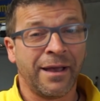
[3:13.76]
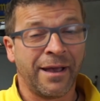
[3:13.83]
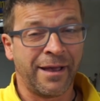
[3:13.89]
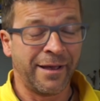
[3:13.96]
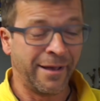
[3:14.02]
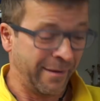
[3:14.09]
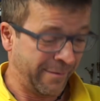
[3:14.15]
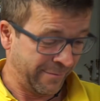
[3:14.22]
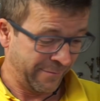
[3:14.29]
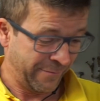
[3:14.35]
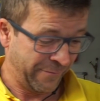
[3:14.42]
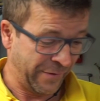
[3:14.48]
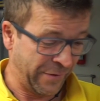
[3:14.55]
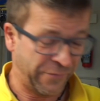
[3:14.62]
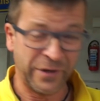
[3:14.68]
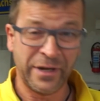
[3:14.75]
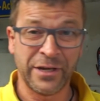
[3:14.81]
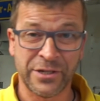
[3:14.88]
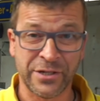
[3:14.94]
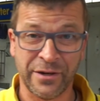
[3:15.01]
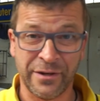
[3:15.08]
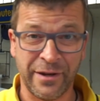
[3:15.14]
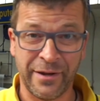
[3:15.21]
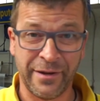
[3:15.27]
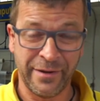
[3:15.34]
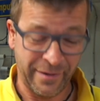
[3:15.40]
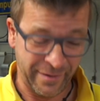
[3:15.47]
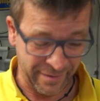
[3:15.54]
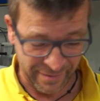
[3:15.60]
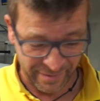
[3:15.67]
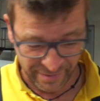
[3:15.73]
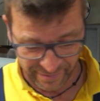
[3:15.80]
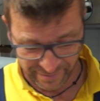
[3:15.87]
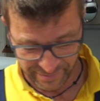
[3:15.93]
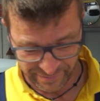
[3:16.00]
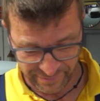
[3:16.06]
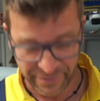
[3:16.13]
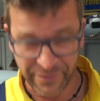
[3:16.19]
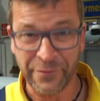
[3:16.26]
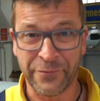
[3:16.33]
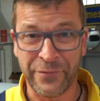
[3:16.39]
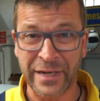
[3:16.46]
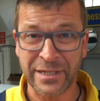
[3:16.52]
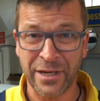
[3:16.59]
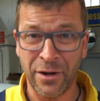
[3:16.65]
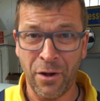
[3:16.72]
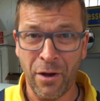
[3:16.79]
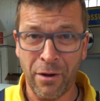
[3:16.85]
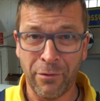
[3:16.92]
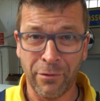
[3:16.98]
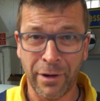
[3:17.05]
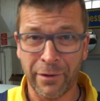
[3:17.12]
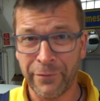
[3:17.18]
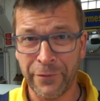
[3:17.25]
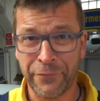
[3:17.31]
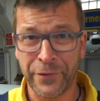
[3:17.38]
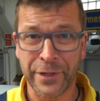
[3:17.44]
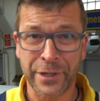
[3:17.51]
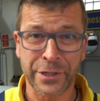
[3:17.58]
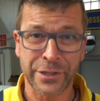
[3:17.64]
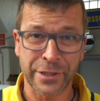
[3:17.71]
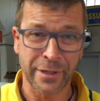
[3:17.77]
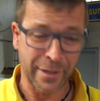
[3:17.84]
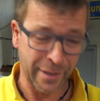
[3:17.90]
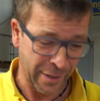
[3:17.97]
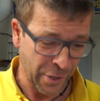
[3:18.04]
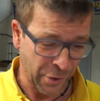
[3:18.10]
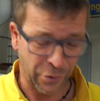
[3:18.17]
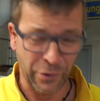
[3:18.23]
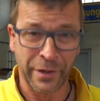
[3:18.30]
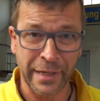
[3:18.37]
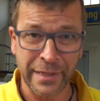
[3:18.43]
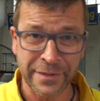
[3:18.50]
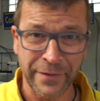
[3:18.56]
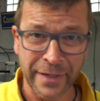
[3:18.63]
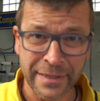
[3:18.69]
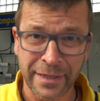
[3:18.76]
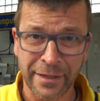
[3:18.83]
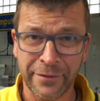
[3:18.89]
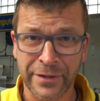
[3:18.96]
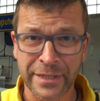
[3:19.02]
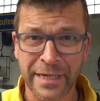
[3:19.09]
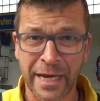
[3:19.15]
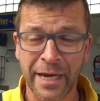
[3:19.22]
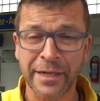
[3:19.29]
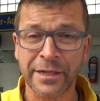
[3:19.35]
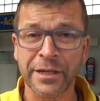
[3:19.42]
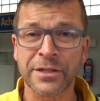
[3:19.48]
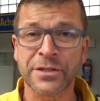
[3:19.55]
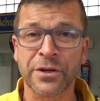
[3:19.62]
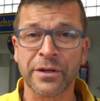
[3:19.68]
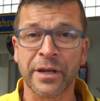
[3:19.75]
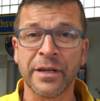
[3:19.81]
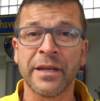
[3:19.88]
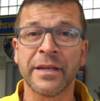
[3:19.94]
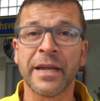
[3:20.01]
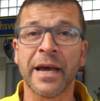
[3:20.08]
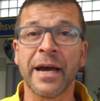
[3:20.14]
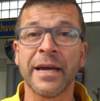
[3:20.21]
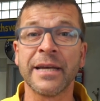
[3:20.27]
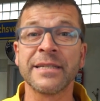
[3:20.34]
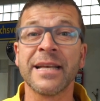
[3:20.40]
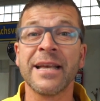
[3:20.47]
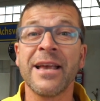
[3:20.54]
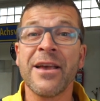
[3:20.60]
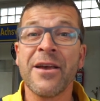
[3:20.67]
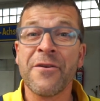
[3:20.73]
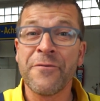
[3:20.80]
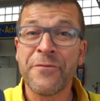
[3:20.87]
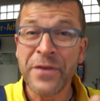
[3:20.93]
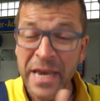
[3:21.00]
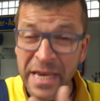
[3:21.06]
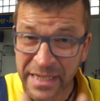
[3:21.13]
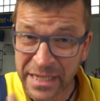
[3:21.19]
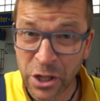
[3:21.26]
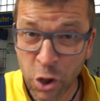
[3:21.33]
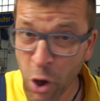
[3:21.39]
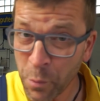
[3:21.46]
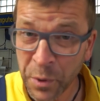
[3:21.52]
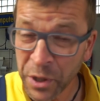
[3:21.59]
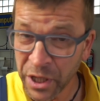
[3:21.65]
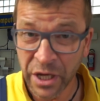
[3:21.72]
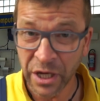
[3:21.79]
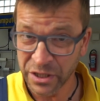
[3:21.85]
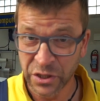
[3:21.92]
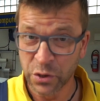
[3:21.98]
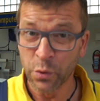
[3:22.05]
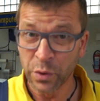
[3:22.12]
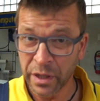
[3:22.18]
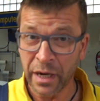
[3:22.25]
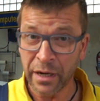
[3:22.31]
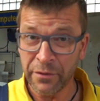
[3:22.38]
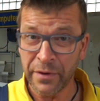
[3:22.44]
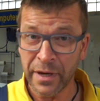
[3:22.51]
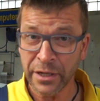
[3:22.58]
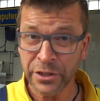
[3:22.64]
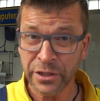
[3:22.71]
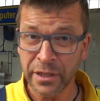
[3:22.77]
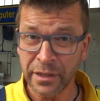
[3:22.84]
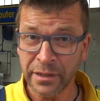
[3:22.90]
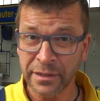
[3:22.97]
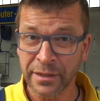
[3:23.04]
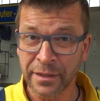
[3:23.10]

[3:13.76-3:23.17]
äh, wie finde ich ein, ein, äh, ein, Wasserloch oder wie finde ich äh, Kondenswasser, was eintritt, sondern der heißt, wie ist die Kommunikation in einer Werkstatt?